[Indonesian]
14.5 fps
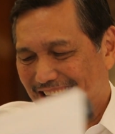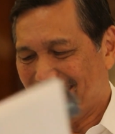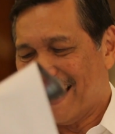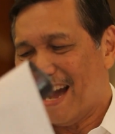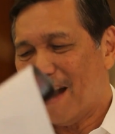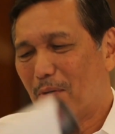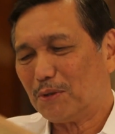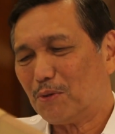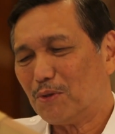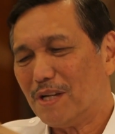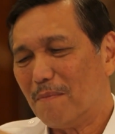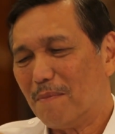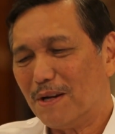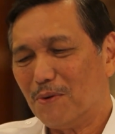ya waktu
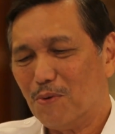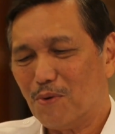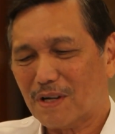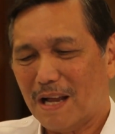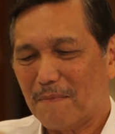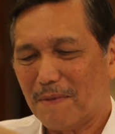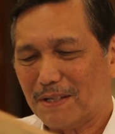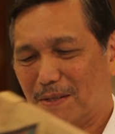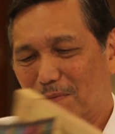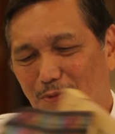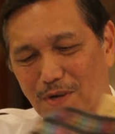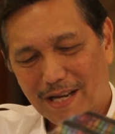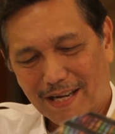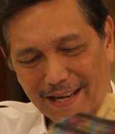zaman dulu kayak masih
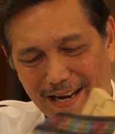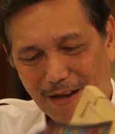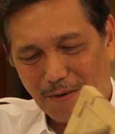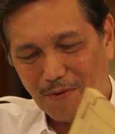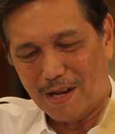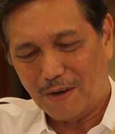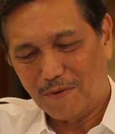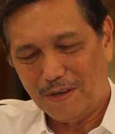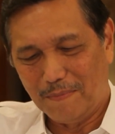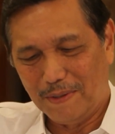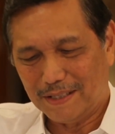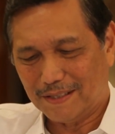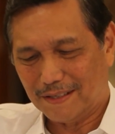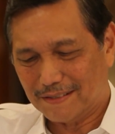muda kan lagu-lagu The
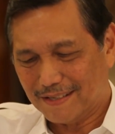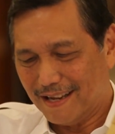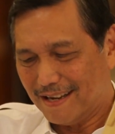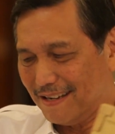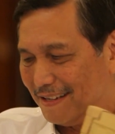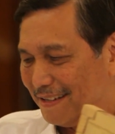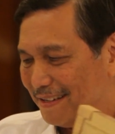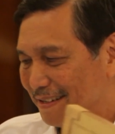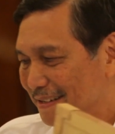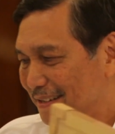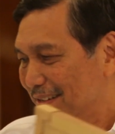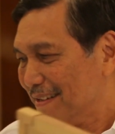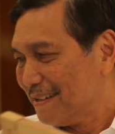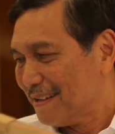Beatles kan
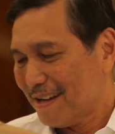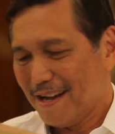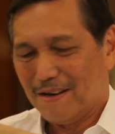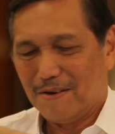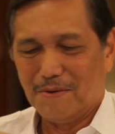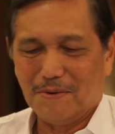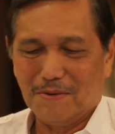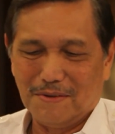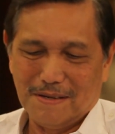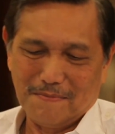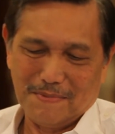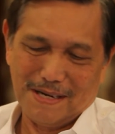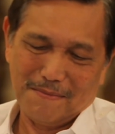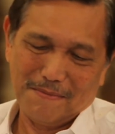anu
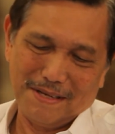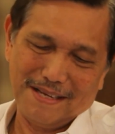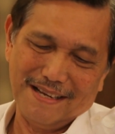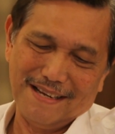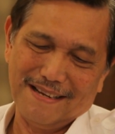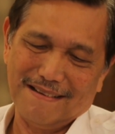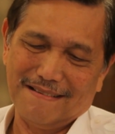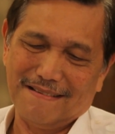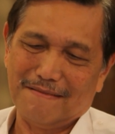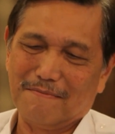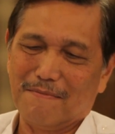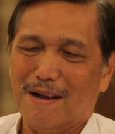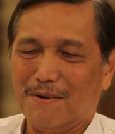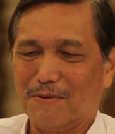apa namanya
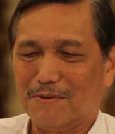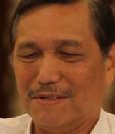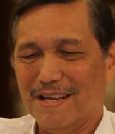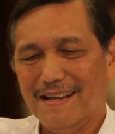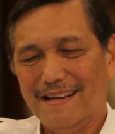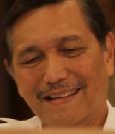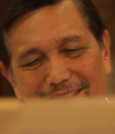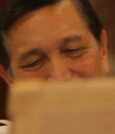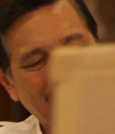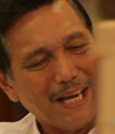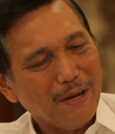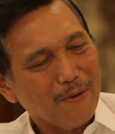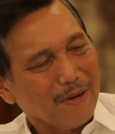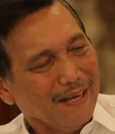bagus ya ini
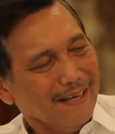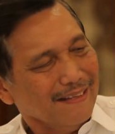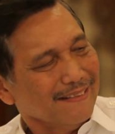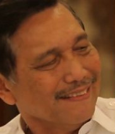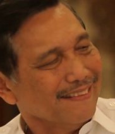thank you ya